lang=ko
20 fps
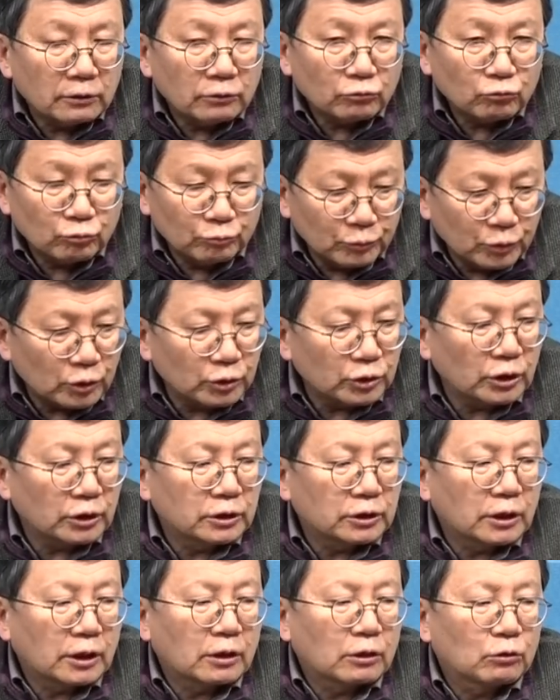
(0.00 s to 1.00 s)
숨겨져
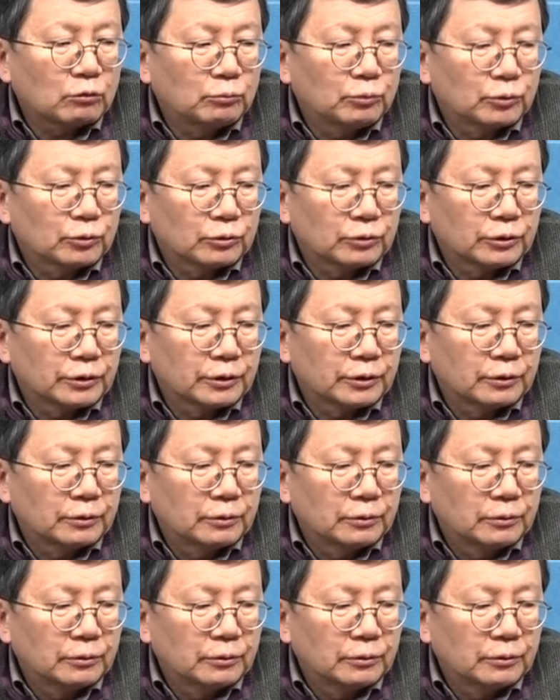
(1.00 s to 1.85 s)
있다라고 보는 거예요.